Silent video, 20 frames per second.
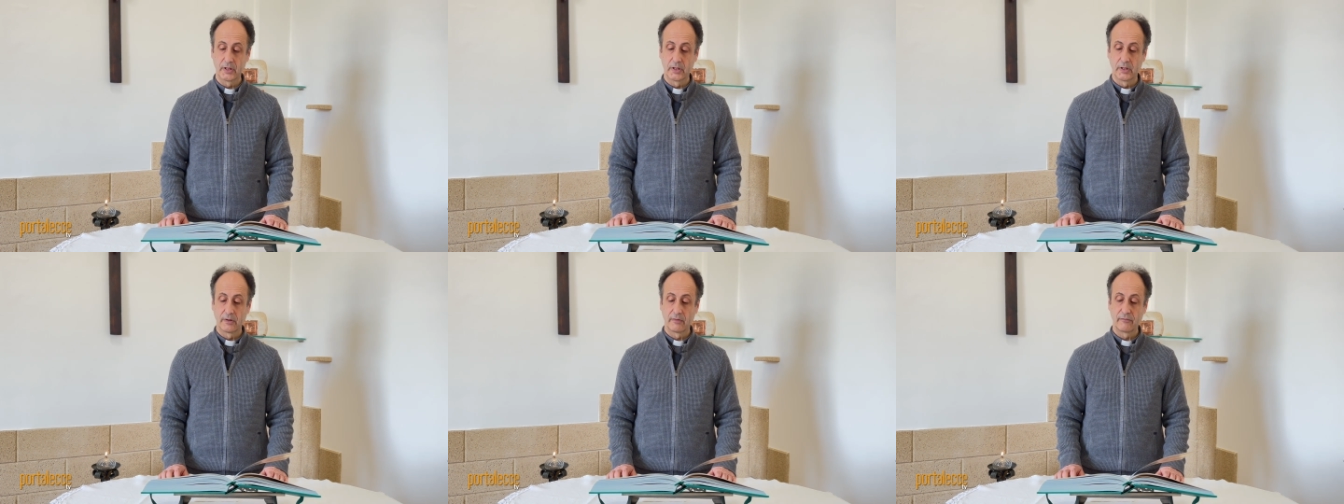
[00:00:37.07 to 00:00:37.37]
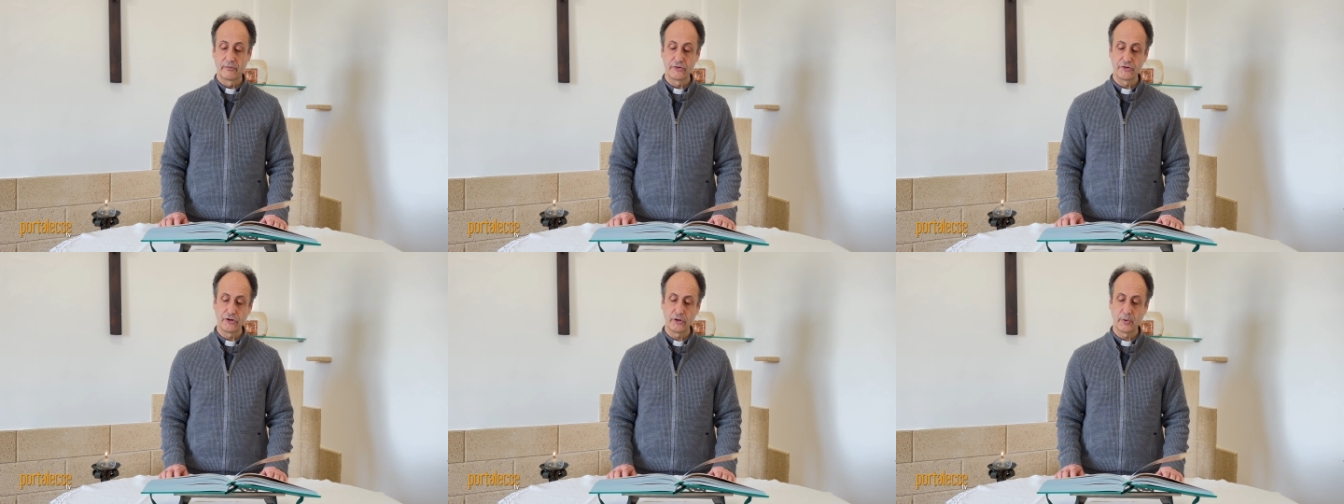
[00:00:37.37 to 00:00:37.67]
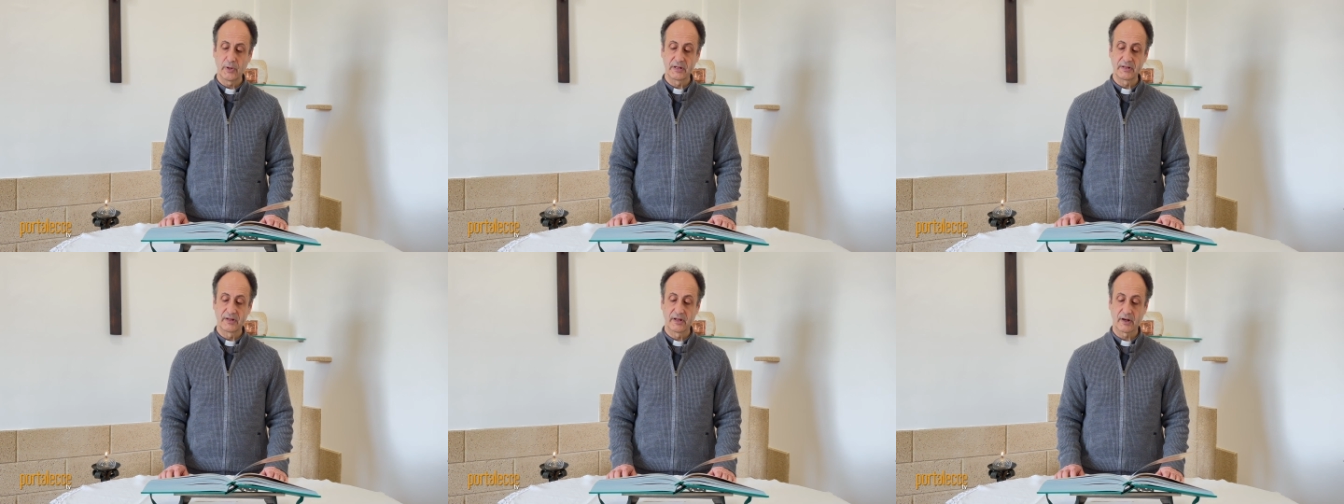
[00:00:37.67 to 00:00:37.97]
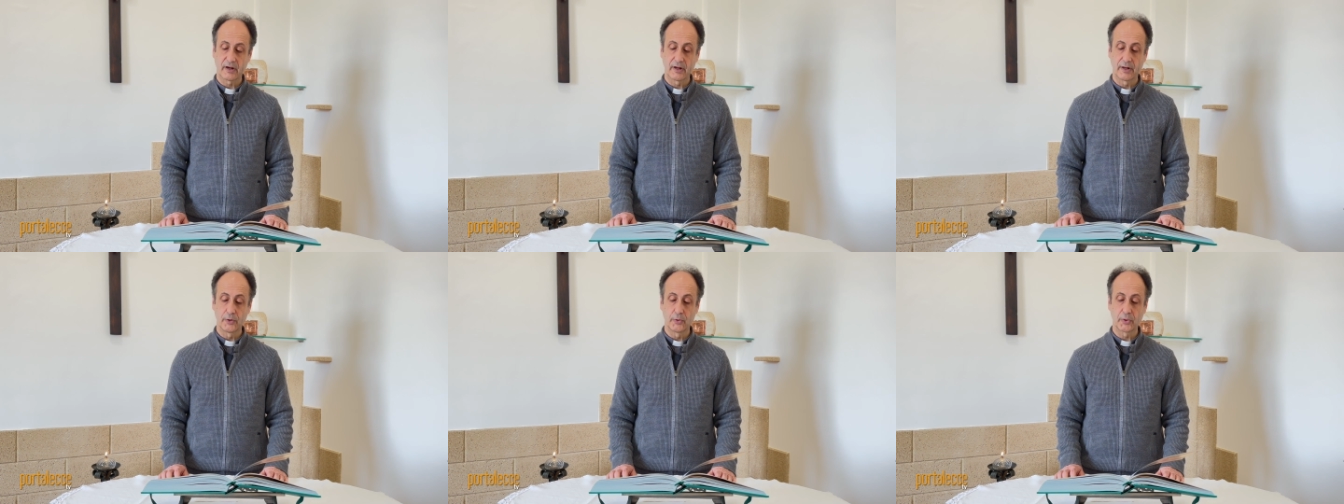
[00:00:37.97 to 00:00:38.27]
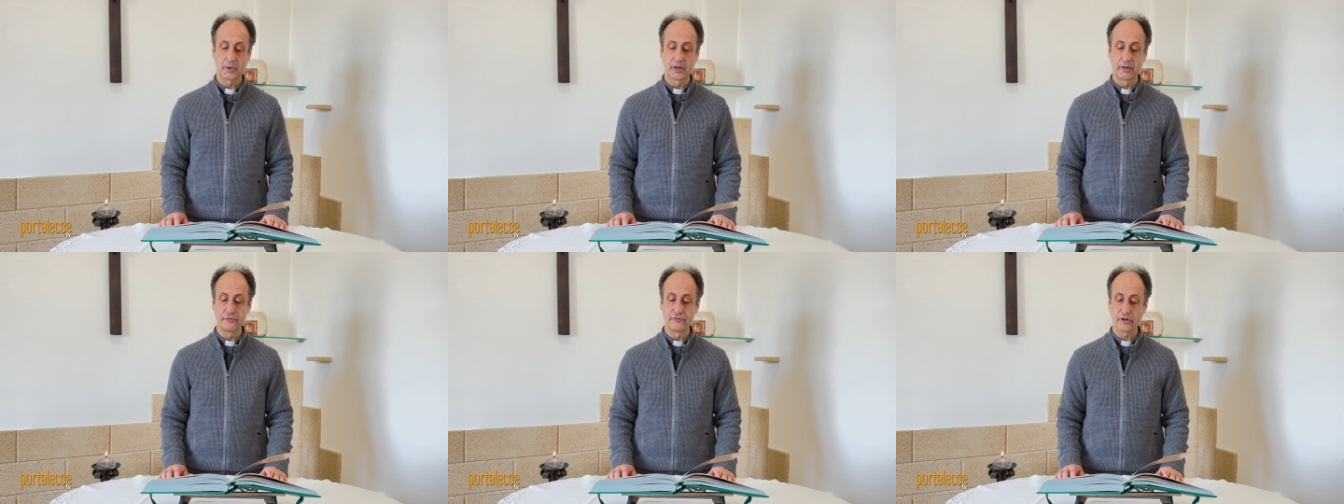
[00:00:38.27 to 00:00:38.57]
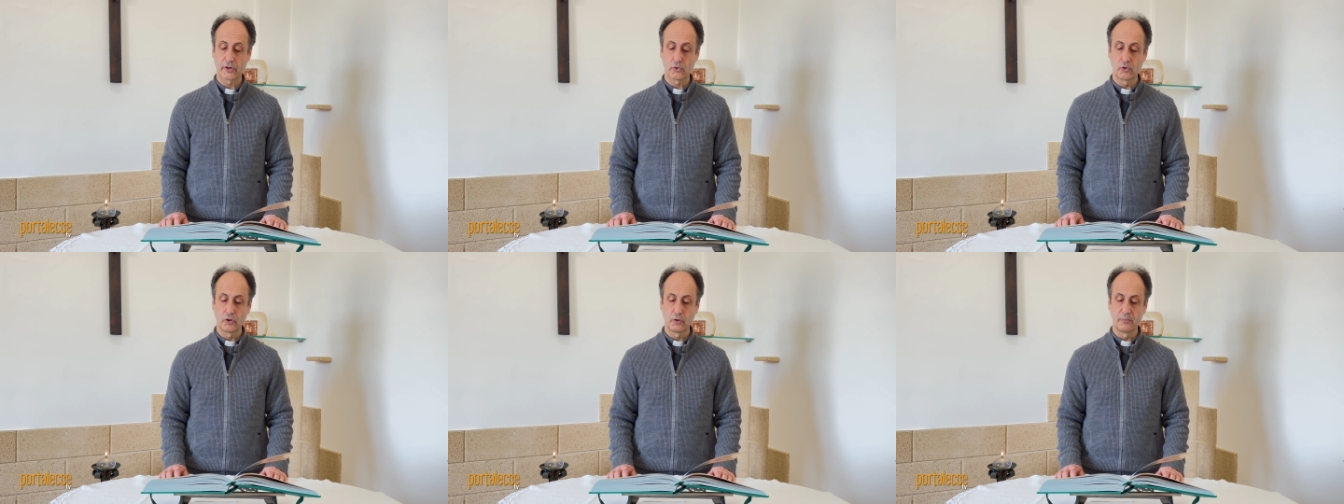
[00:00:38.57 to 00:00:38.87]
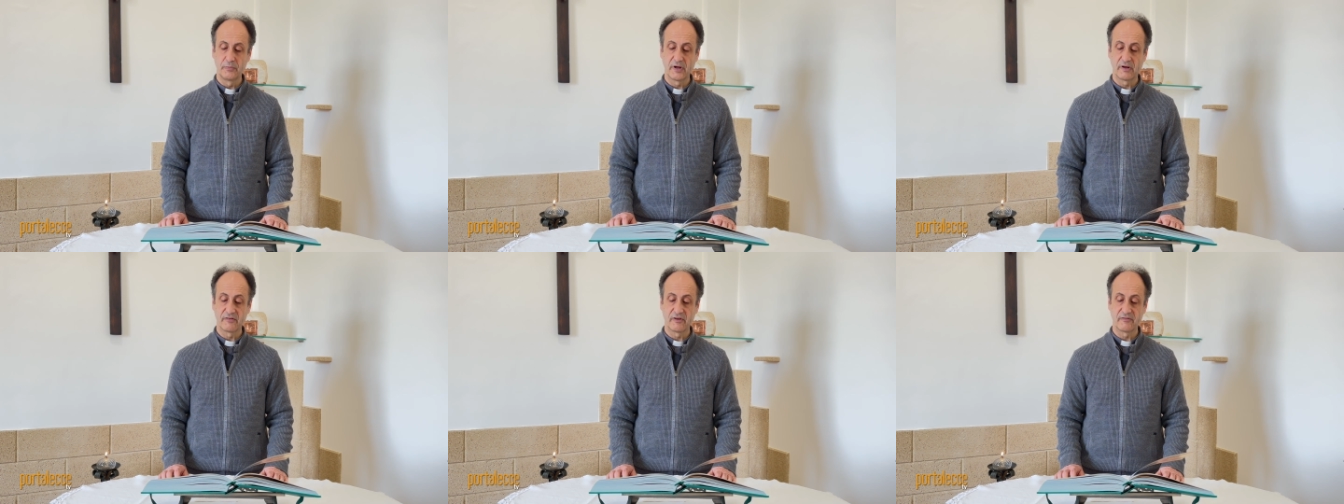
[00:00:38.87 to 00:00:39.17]
vicino al terreno che
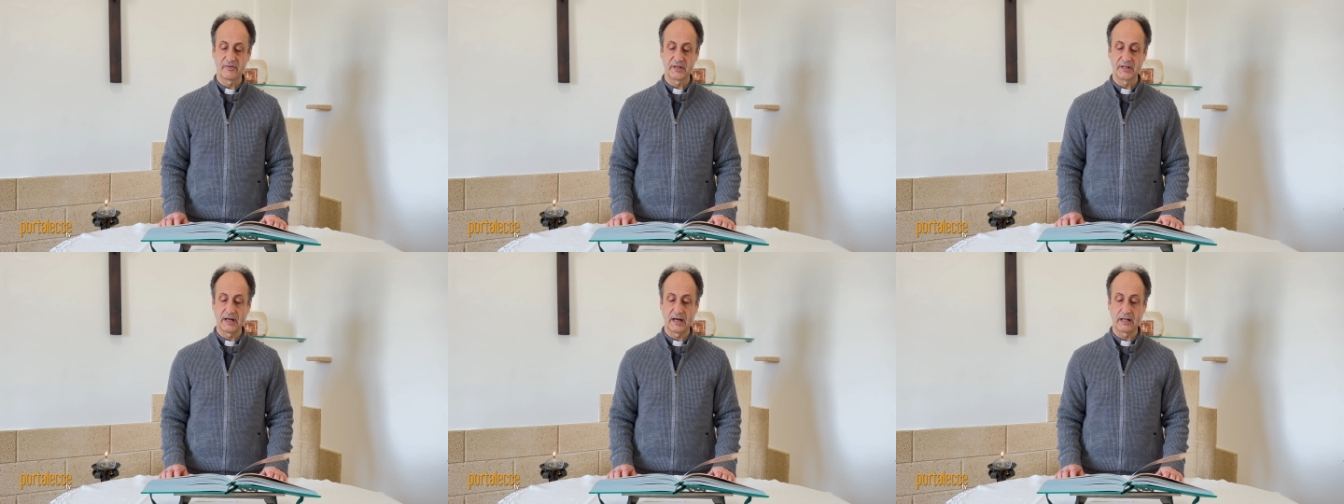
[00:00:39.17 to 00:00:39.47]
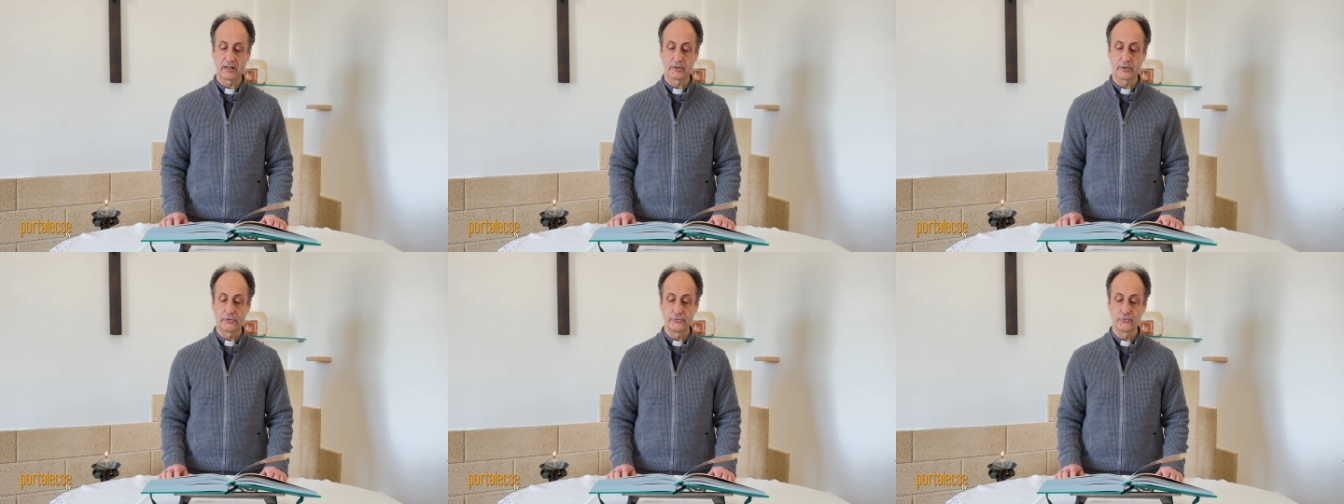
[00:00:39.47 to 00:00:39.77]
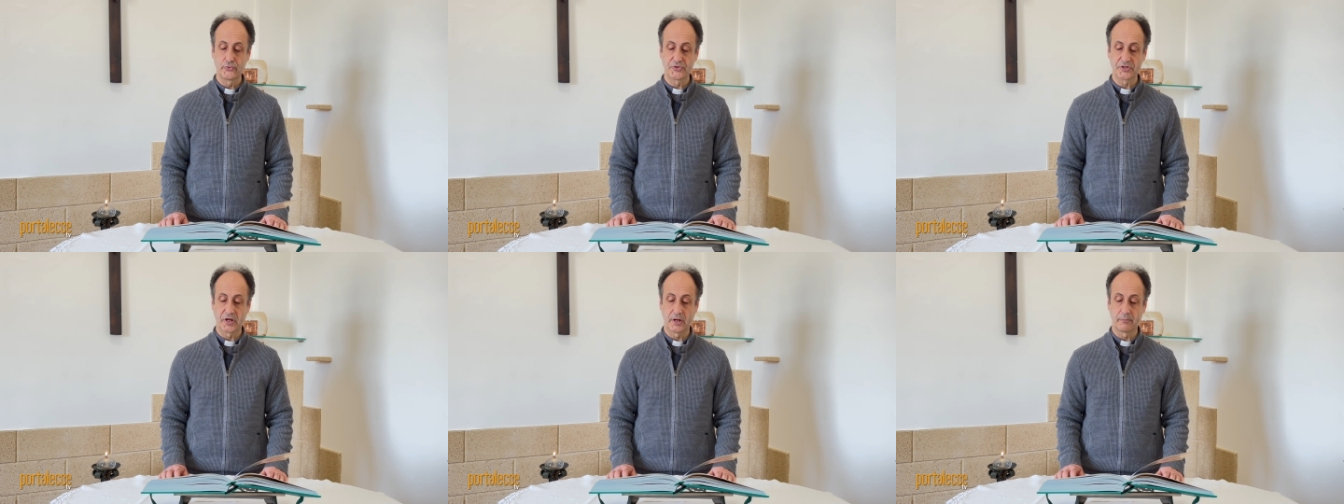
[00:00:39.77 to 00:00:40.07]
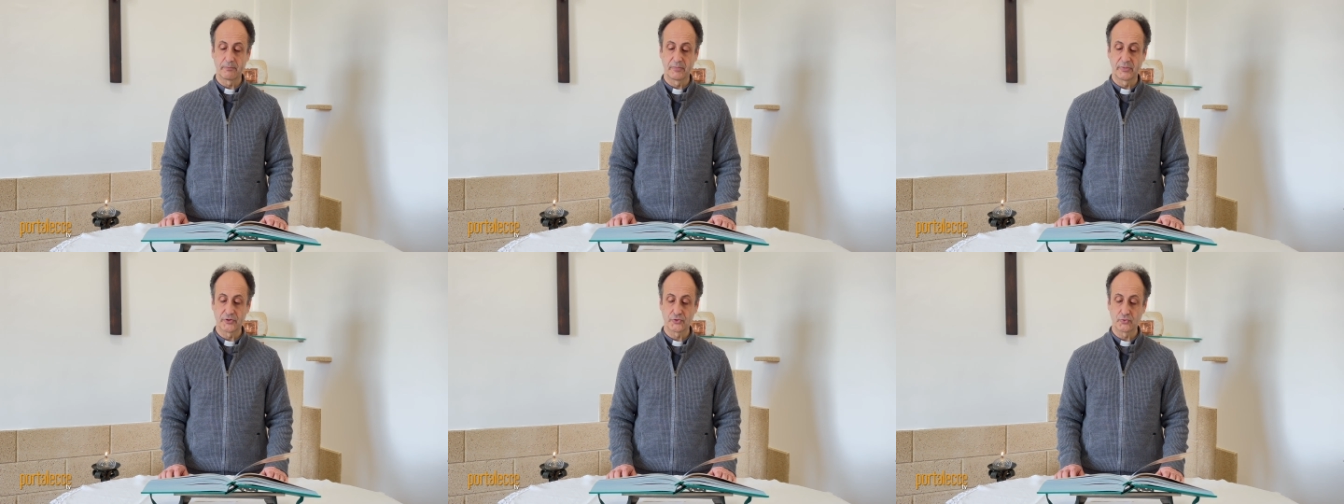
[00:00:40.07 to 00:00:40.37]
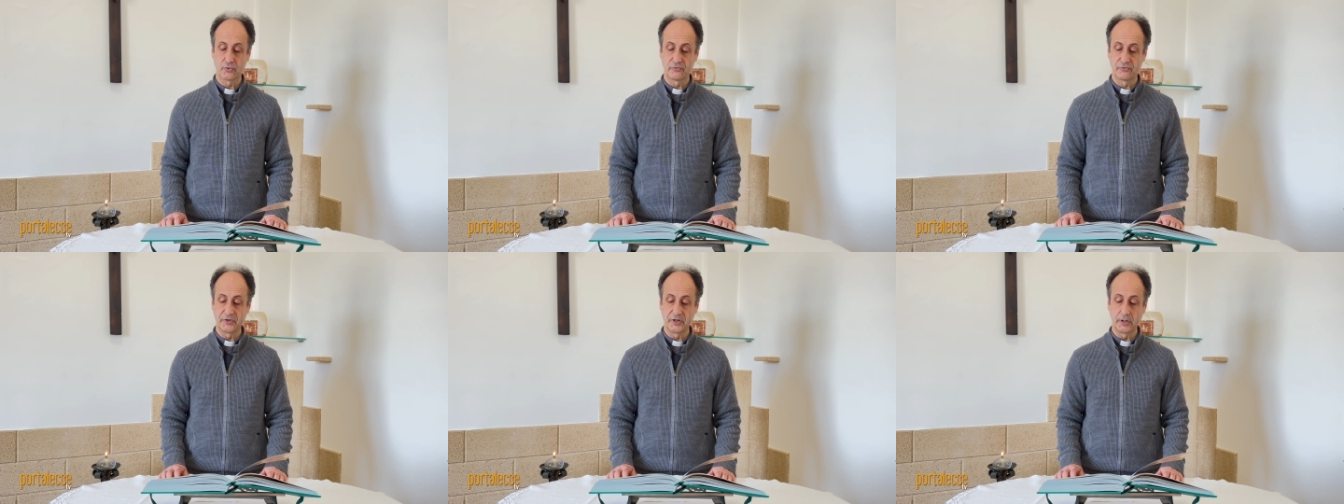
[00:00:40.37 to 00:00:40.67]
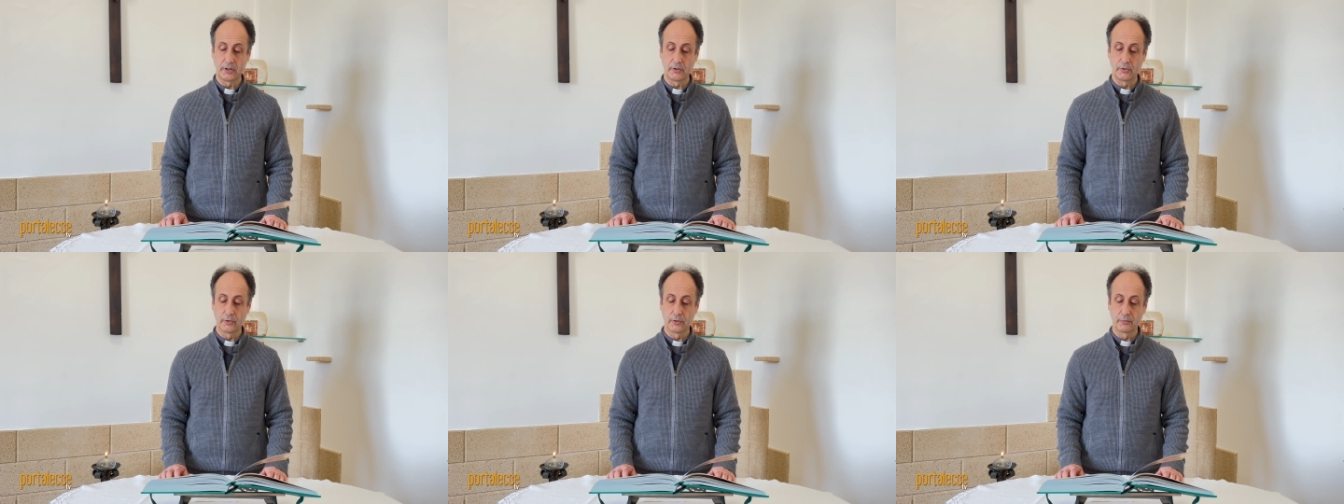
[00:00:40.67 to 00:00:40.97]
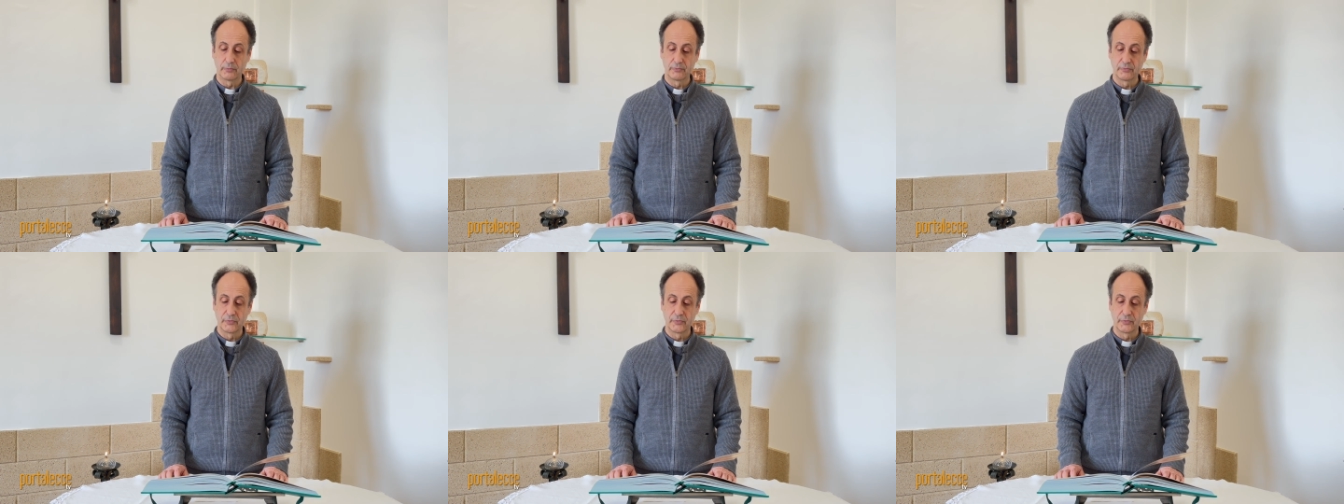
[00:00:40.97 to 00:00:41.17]
Giacobbe aveva dato a Giuseppe suo figlio.